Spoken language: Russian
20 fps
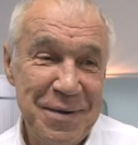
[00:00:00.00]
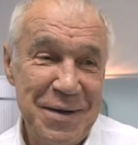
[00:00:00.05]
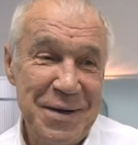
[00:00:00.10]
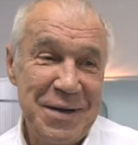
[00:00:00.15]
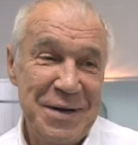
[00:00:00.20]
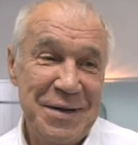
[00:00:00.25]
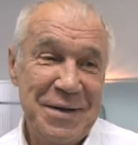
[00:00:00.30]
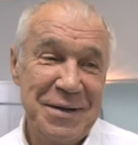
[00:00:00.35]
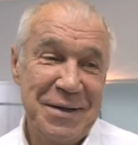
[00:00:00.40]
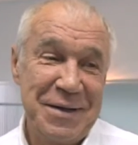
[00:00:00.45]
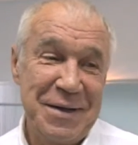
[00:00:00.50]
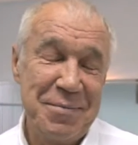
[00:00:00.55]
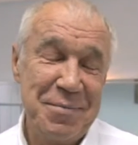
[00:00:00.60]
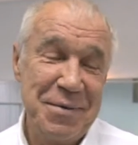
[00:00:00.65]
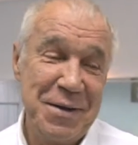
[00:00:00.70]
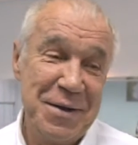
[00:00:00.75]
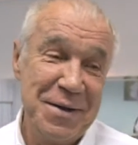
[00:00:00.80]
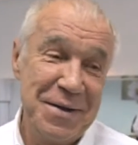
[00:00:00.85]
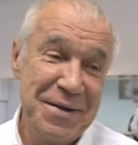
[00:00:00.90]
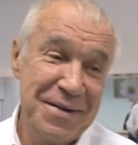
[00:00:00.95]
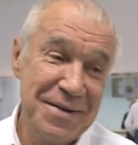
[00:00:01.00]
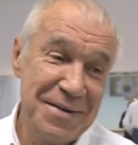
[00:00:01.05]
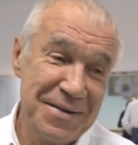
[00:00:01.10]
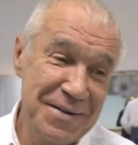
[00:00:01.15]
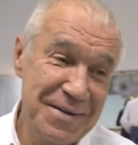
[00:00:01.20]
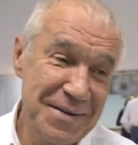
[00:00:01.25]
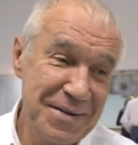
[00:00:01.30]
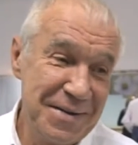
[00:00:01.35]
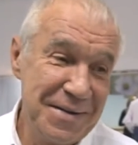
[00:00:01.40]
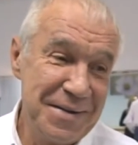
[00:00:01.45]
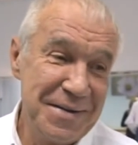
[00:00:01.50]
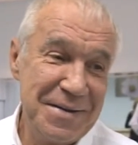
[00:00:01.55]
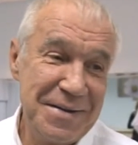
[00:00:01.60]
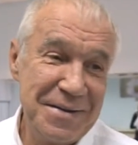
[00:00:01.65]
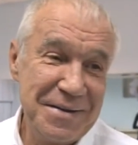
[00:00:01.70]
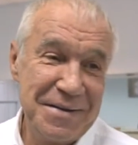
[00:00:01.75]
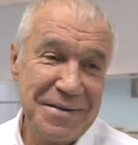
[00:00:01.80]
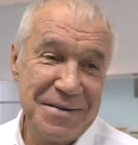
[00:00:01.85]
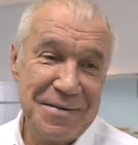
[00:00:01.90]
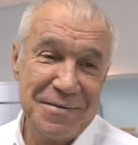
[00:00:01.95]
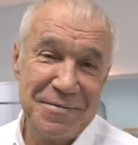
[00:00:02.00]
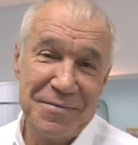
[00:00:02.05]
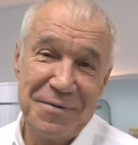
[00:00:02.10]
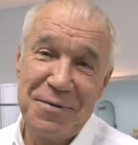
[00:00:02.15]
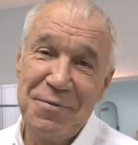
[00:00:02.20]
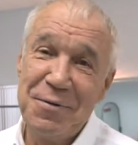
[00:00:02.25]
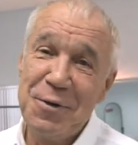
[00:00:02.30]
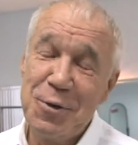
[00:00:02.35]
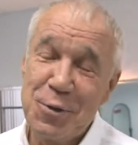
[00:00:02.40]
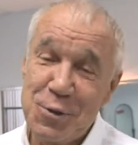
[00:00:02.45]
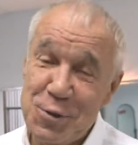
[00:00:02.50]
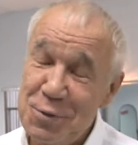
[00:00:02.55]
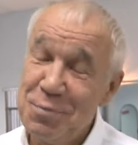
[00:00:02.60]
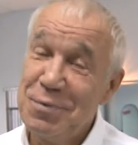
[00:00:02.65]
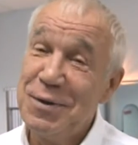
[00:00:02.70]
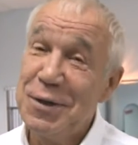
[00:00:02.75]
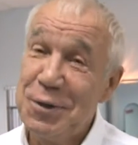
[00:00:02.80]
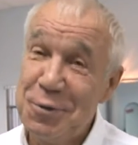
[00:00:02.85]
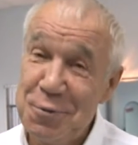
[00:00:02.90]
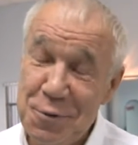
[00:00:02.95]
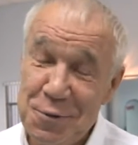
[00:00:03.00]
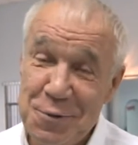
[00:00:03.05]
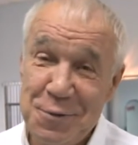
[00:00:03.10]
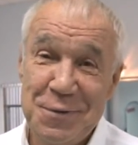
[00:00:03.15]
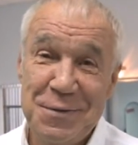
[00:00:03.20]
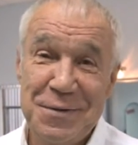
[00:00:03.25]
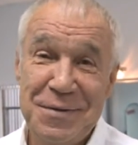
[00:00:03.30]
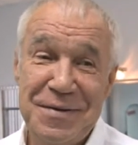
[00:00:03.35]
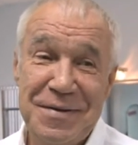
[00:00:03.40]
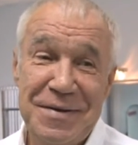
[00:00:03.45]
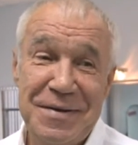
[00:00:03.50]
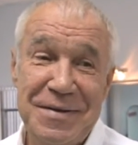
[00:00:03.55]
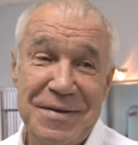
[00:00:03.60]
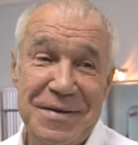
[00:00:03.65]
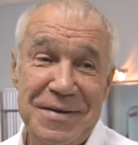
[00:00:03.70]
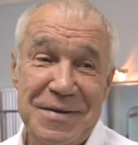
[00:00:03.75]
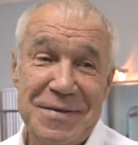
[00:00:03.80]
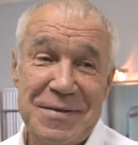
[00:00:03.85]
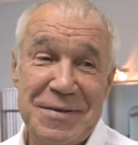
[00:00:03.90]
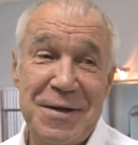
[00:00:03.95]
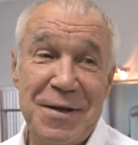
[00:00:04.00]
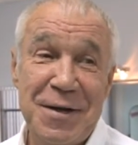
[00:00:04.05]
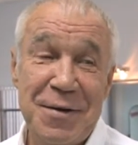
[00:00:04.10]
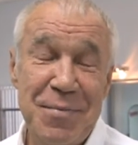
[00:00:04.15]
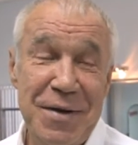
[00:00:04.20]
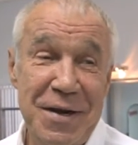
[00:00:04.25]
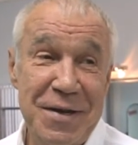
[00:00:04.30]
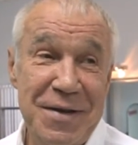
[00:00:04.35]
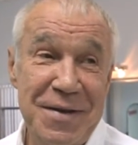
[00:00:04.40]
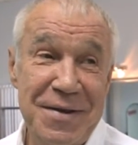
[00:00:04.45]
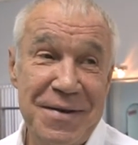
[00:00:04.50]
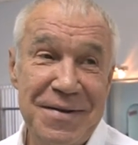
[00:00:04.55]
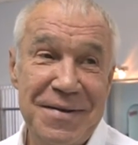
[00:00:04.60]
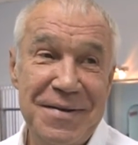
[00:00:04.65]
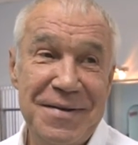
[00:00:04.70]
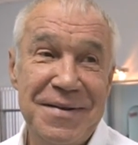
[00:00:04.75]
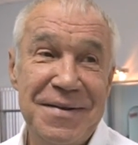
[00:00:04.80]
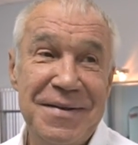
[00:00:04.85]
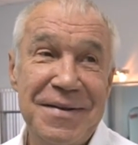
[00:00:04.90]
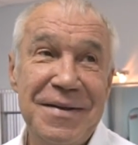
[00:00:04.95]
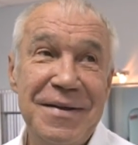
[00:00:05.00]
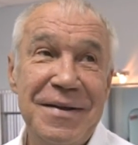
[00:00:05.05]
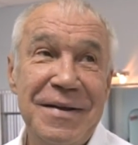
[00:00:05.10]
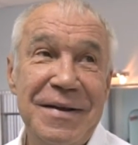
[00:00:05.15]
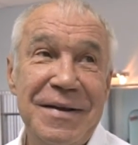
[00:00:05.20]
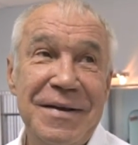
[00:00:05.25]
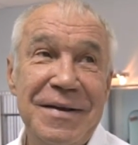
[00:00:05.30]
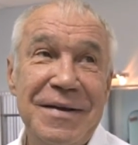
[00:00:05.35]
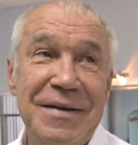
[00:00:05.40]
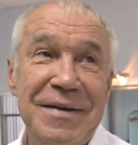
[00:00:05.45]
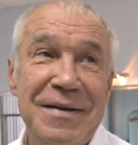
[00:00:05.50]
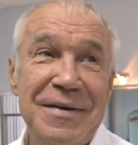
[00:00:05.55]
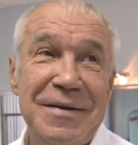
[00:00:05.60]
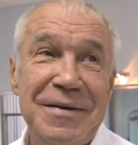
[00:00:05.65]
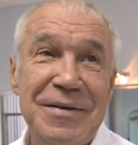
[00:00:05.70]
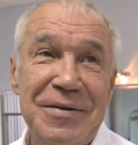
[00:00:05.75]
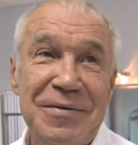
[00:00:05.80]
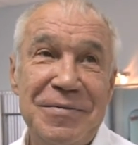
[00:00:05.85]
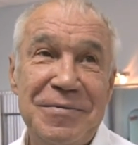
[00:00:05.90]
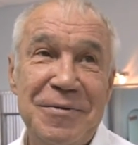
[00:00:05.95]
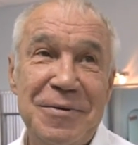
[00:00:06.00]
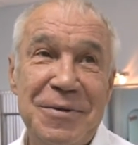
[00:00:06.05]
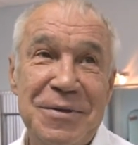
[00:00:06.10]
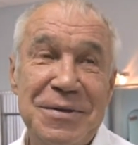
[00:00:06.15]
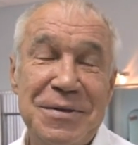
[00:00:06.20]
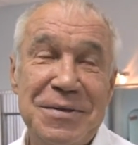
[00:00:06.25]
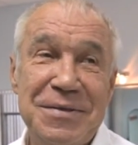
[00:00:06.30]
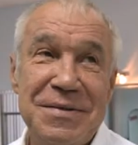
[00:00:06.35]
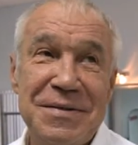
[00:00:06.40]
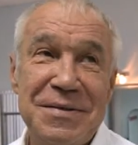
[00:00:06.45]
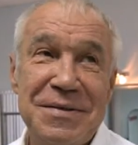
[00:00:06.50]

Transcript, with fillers: приехал ко мне в 90-м году из Германии. Вот.